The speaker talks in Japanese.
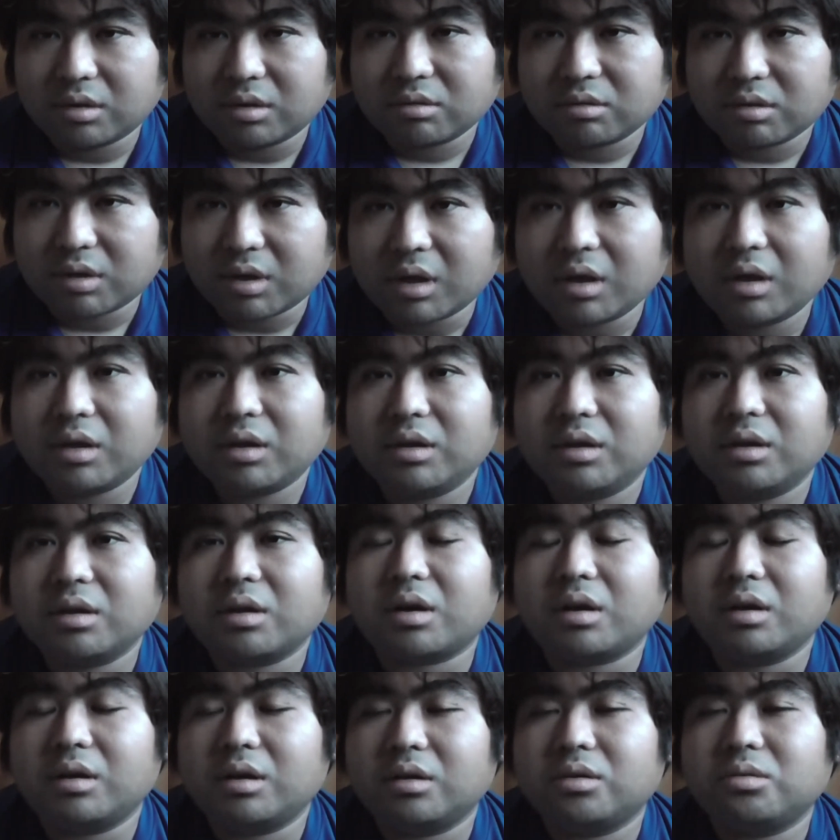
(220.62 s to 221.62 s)
がいいの
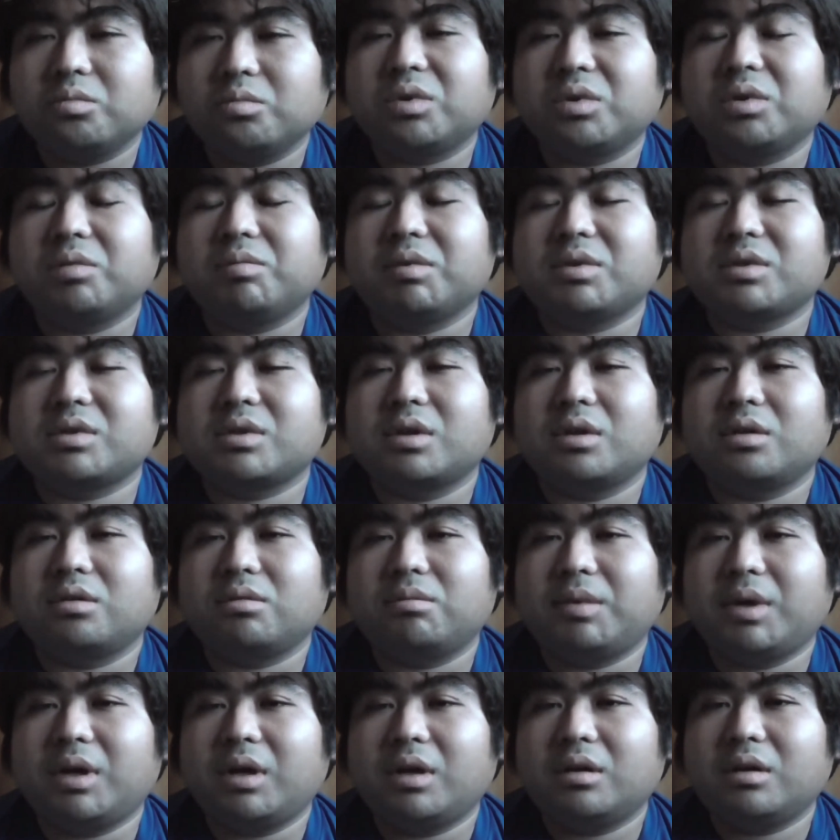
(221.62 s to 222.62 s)
かなと思ってますけど、
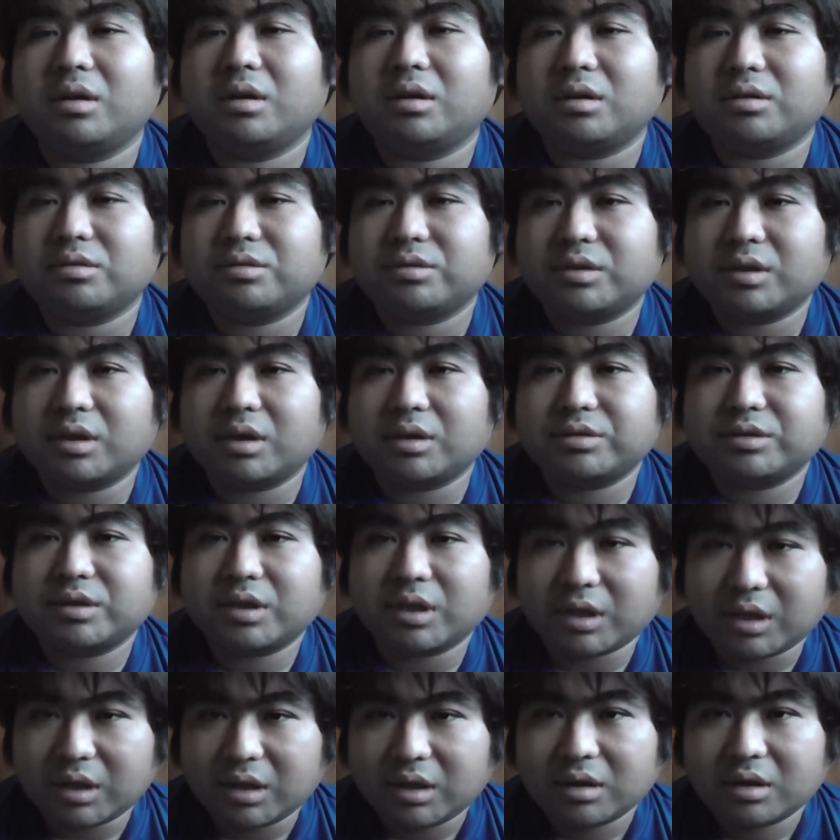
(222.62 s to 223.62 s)
大体
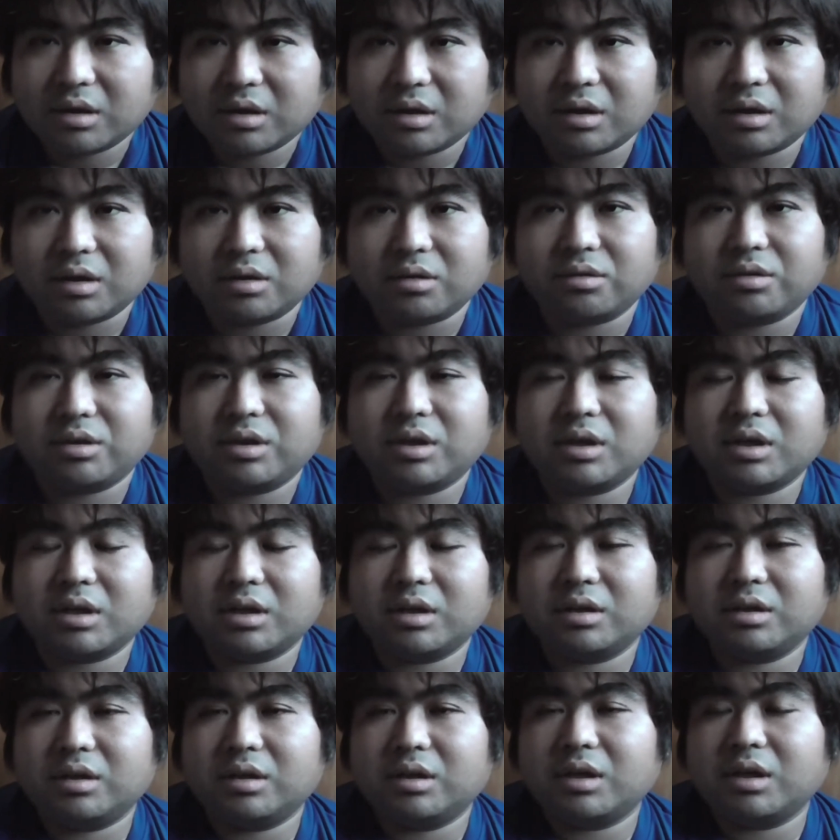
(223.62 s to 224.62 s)
2人、
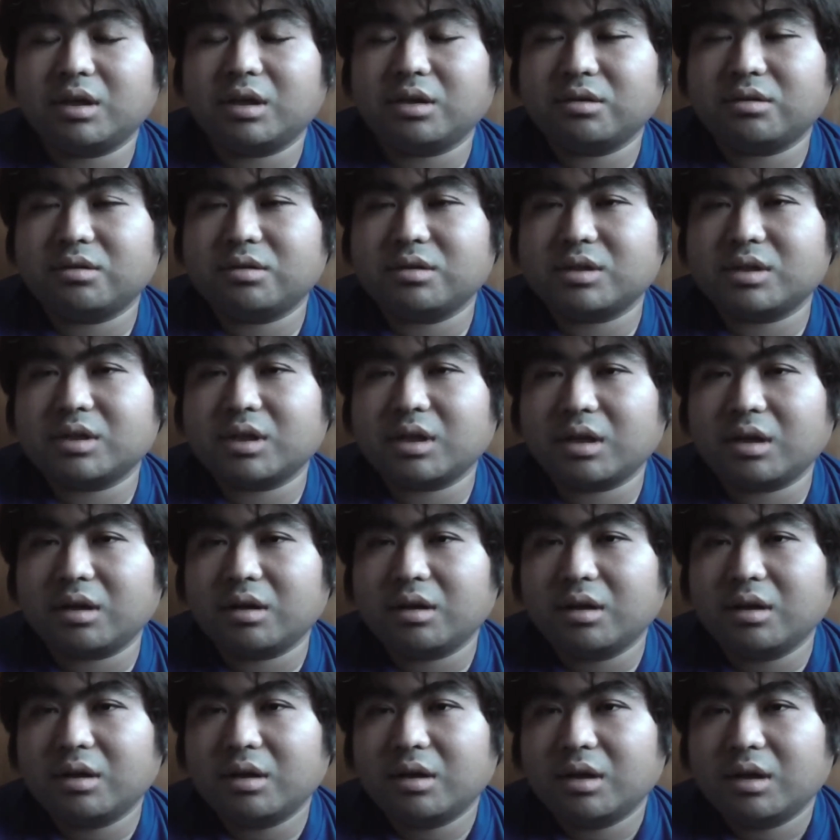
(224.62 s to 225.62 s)
人間のクズ
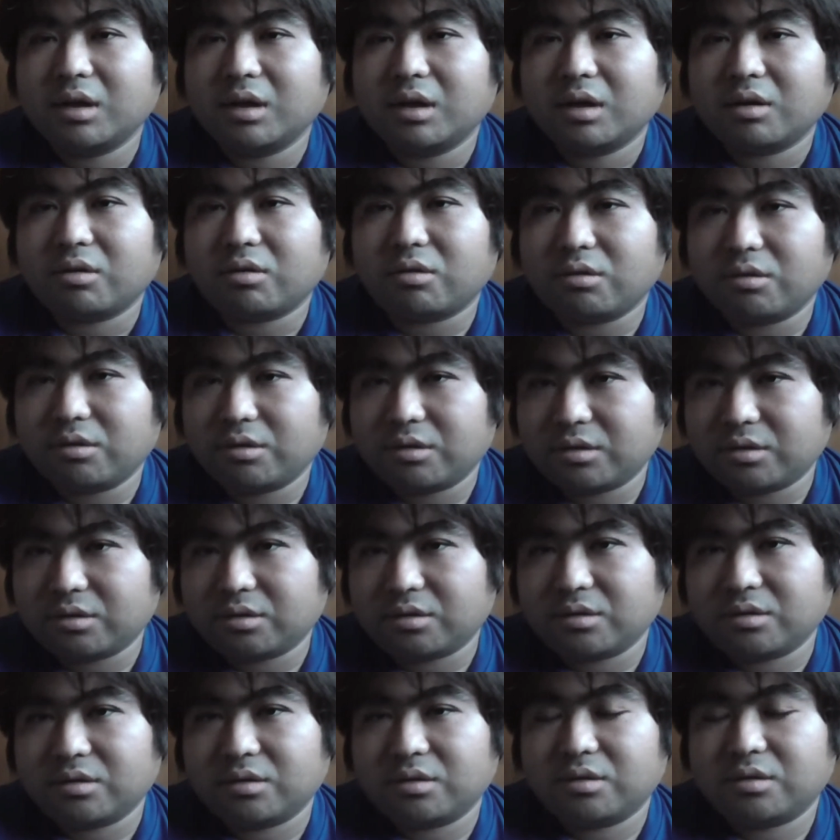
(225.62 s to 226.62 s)
がこう
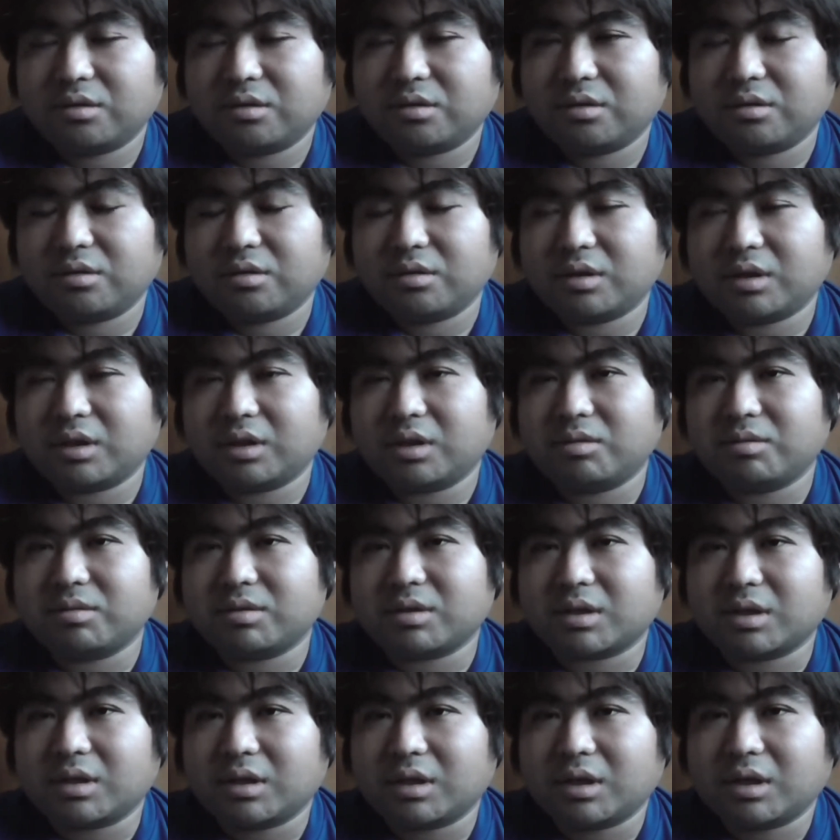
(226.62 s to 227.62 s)
いう、なんていうんで
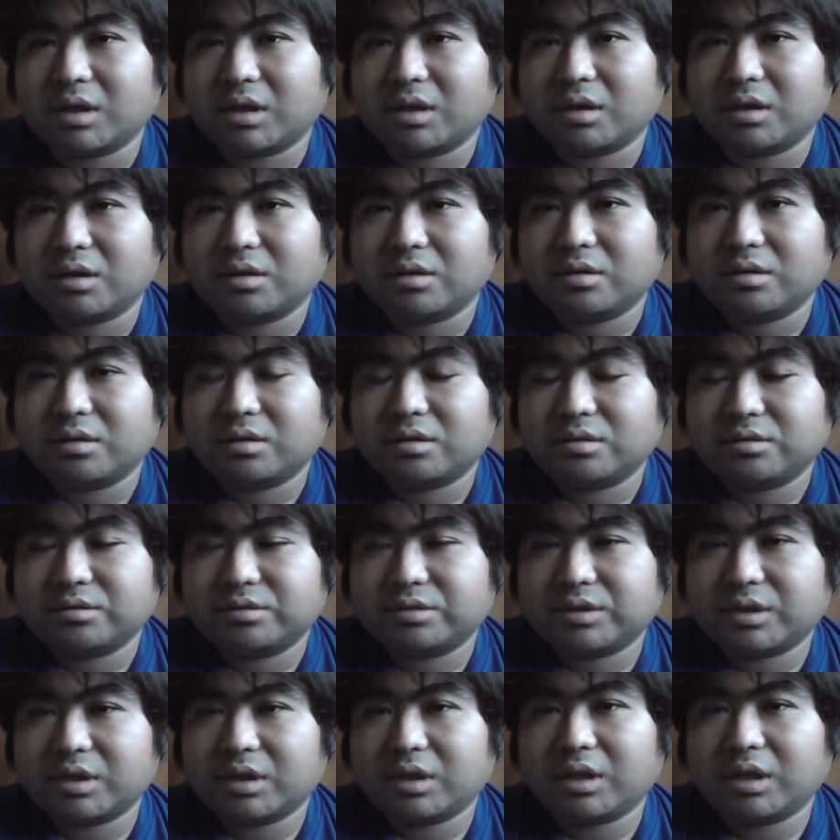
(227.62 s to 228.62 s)
すかね、
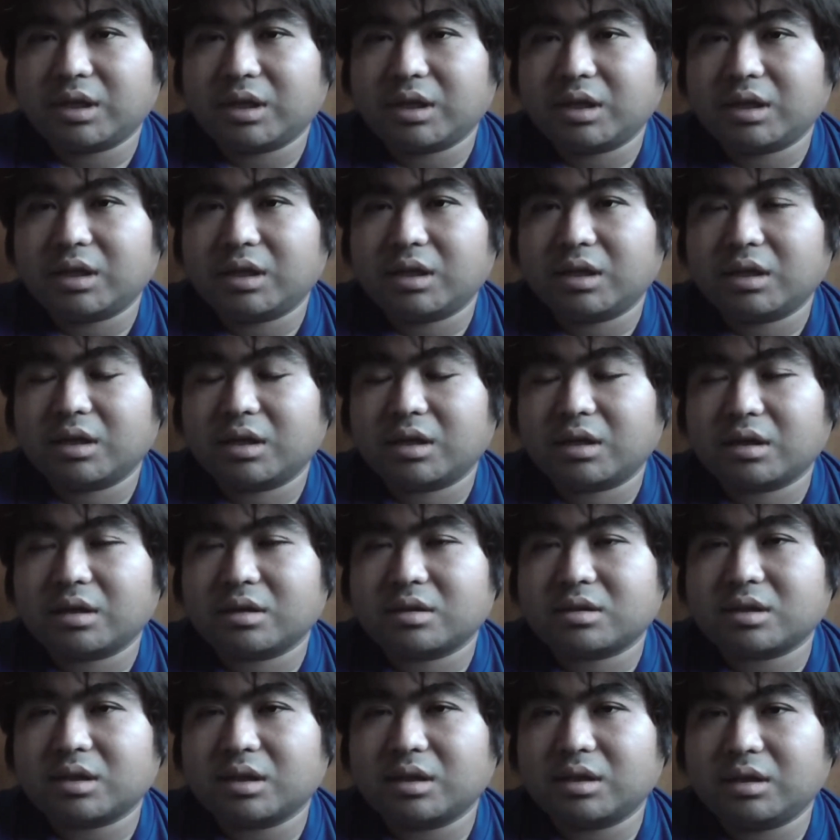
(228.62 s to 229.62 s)
2人か
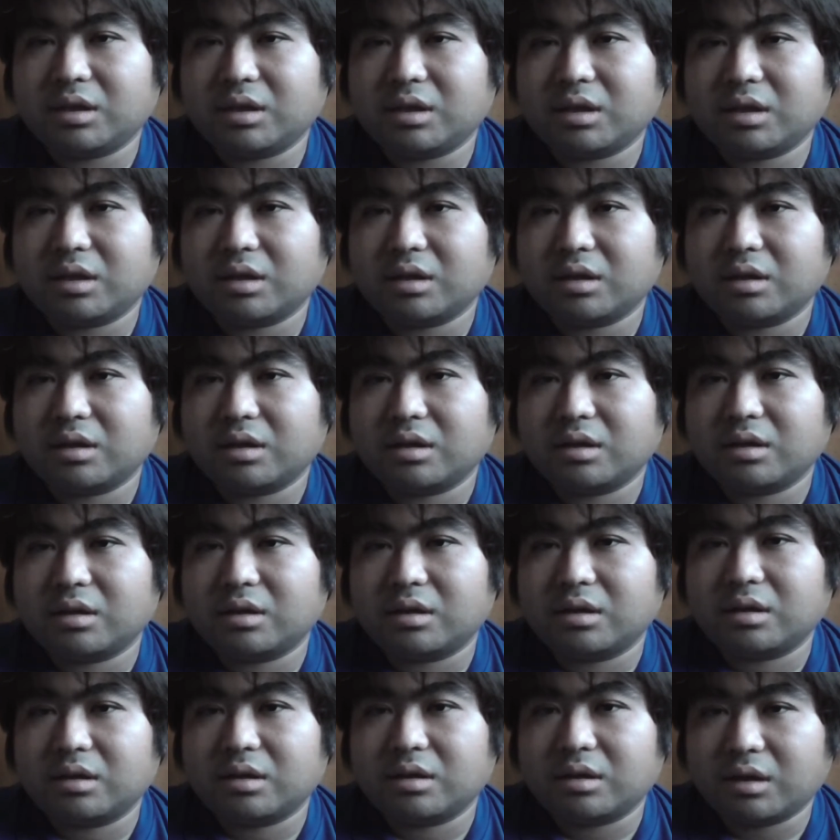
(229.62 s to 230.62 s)
3人
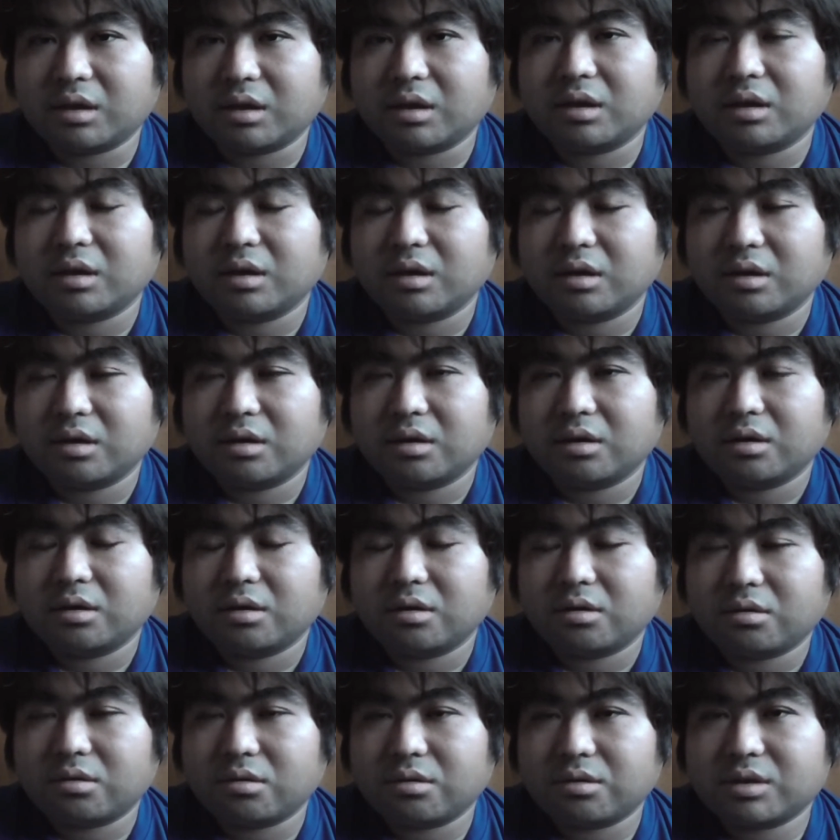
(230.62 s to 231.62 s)
ね、
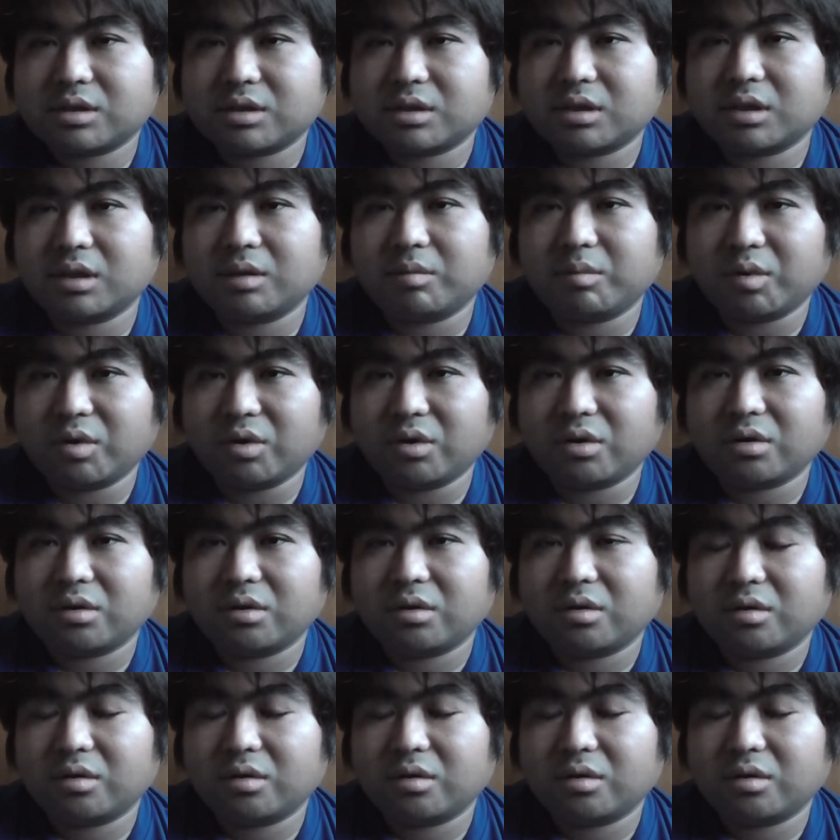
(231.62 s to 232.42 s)
殺しても、